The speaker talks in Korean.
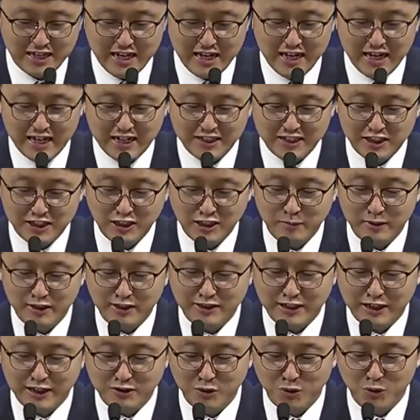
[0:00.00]
하나님의
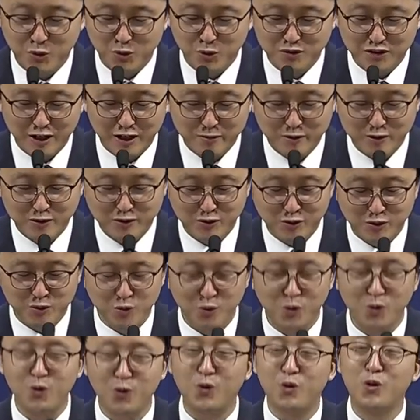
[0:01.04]
자녀로
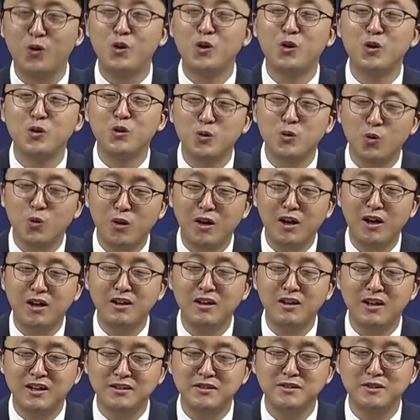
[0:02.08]
살면서도 놀란
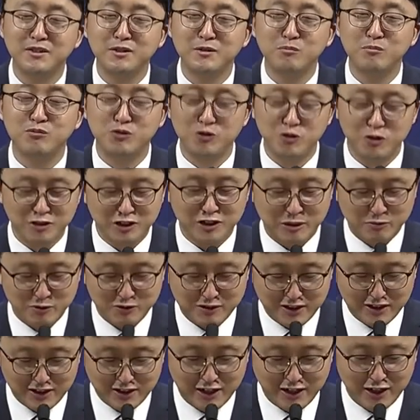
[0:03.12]
가슴 부여잡을
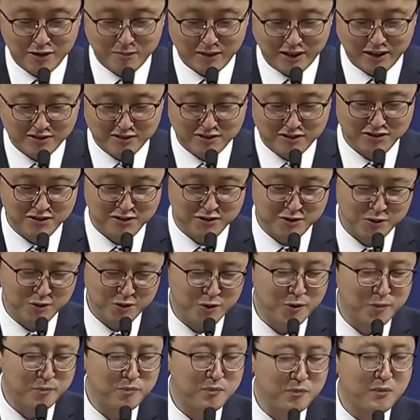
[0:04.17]
때가 많으시지요.